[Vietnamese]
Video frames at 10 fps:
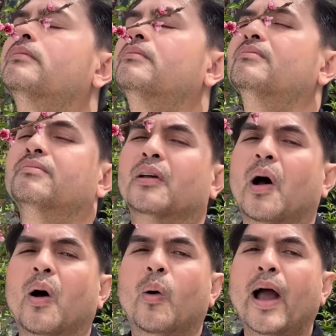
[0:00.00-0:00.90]
Ừ.
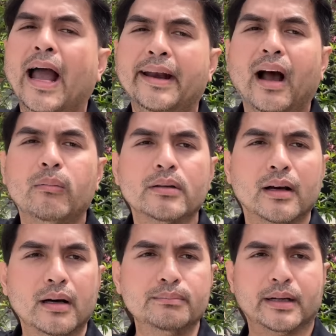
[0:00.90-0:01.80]
Hoa nó không có
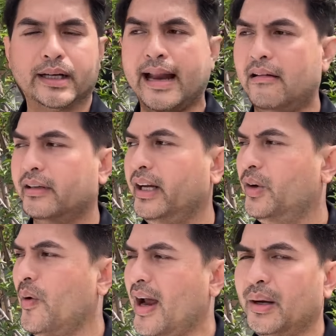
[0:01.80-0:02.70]
thơm bằng cái đào kia,
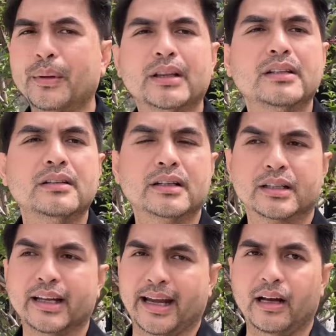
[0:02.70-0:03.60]
hoa nó bình thường à,
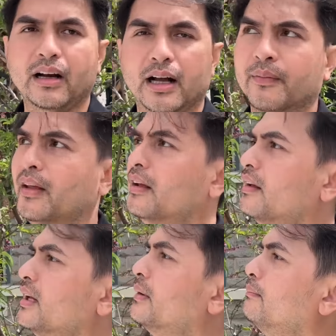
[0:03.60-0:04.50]
nhẹ hơn à,
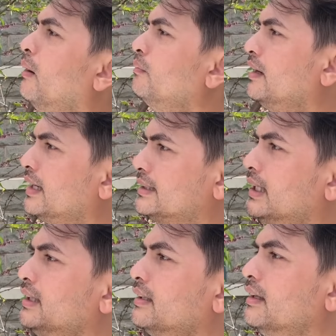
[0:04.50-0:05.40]
nhưng mà bông nó rất là
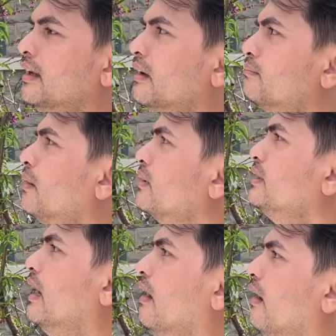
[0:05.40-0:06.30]
xinh, bông nó
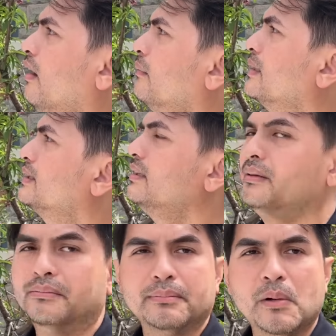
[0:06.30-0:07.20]
nhỏ mà xinh
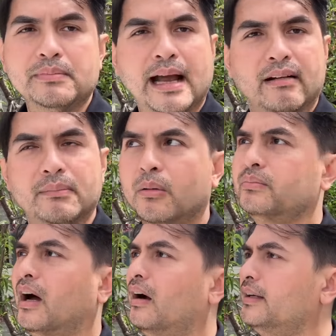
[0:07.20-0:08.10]
lắm, bông nào đã
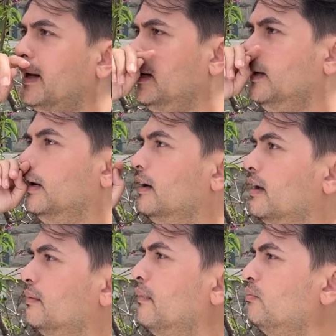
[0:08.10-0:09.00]
bông đó nha,
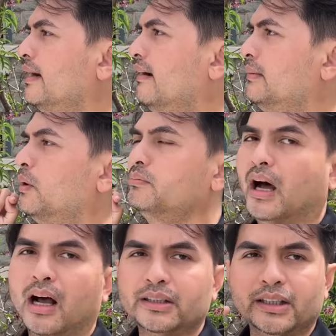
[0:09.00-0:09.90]
à, bông nào đã bông
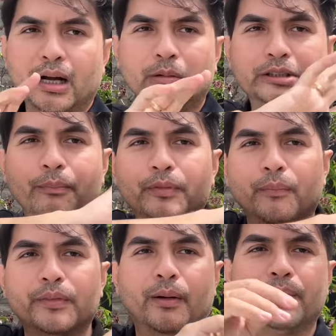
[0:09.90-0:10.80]
đó chứ nó không có chùm
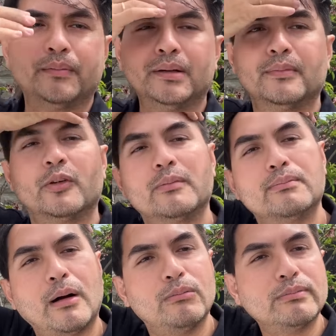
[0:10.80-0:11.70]
chùm chùm giống như
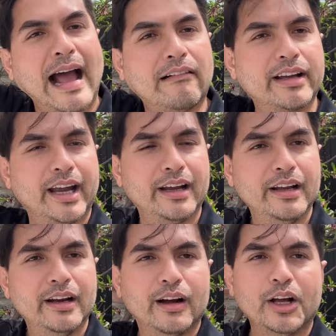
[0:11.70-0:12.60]
bông đào kia.
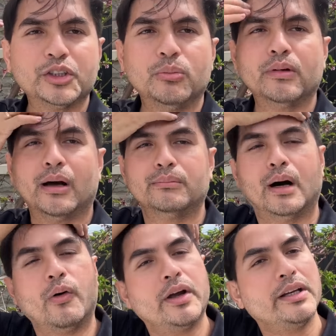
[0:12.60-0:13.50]
Nói chung là
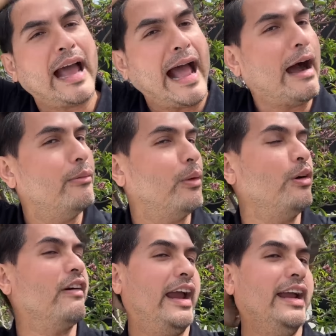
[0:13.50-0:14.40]
mỗi đào mỗi
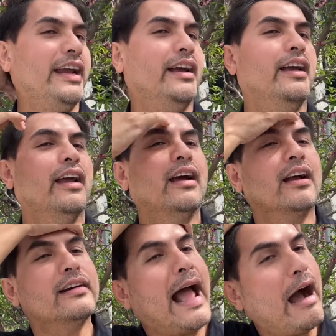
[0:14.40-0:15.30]
vẻ nha,
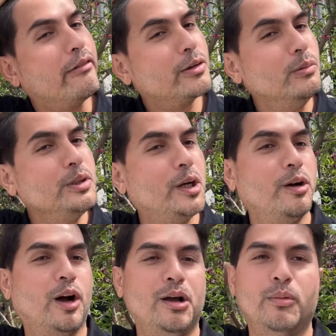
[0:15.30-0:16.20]
đào nó cũng nhiều
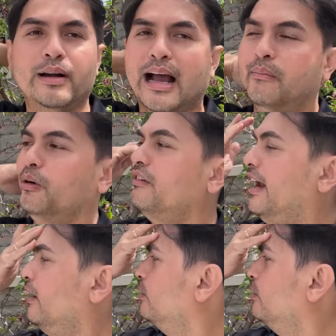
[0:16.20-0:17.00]
loại, mỗi đào mỗi vẻ luôn,